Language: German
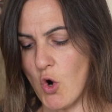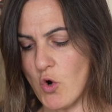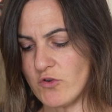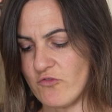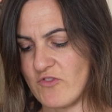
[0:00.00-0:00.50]

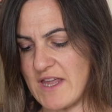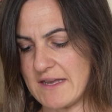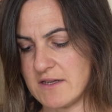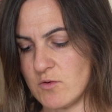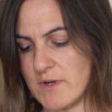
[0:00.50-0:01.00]
und
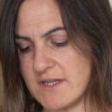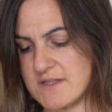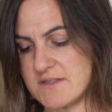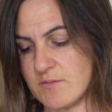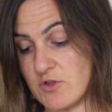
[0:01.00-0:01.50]
werde euch
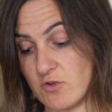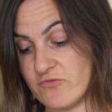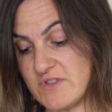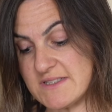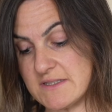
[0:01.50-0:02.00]
das aber
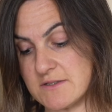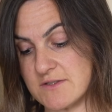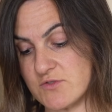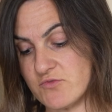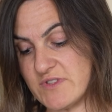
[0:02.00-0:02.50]
dann wissen
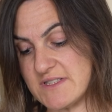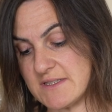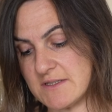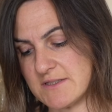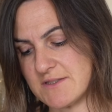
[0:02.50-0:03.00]
lassen. So wisst
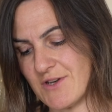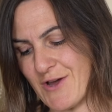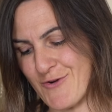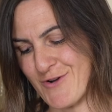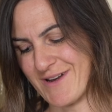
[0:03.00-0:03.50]
ihr das dann
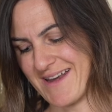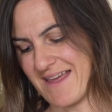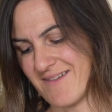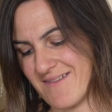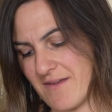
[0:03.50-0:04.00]
auch.
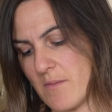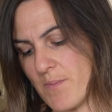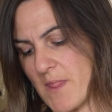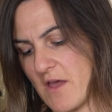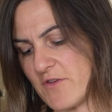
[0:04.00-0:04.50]
Ne?
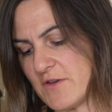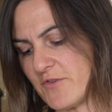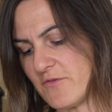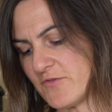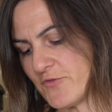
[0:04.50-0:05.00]
Auf jeden
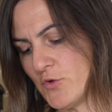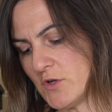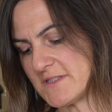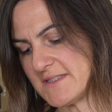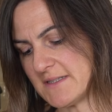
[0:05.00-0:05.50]
Fall
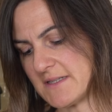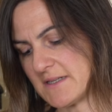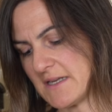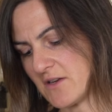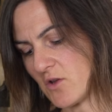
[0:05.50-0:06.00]
füllt ihr
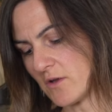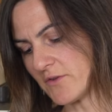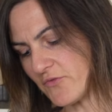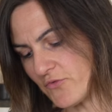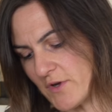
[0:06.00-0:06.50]
den nicht
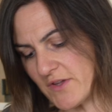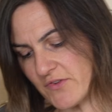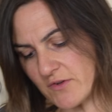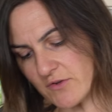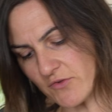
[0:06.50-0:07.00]
ganz voll,
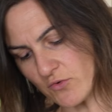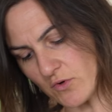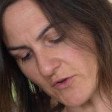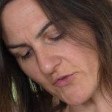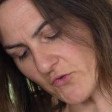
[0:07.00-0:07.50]
sondern so
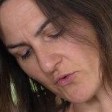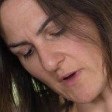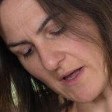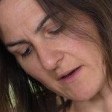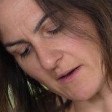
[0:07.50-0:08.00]
lasst so
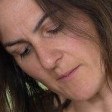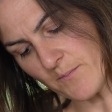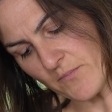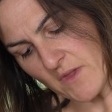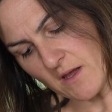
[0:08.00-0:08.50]
einen,
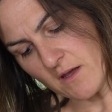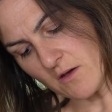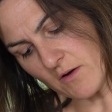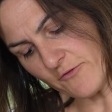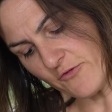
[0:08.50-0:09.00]

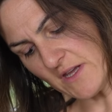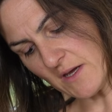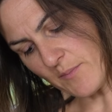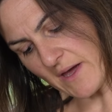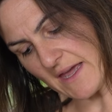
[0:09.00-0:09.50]
ja, einen
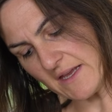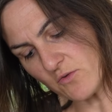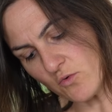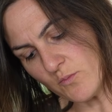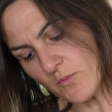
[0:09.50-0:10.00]
Fingerbreit
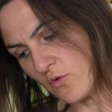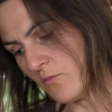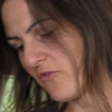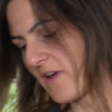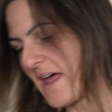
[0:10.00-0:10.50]

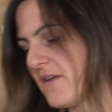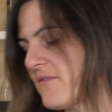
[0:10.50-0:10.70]
obenrum frei,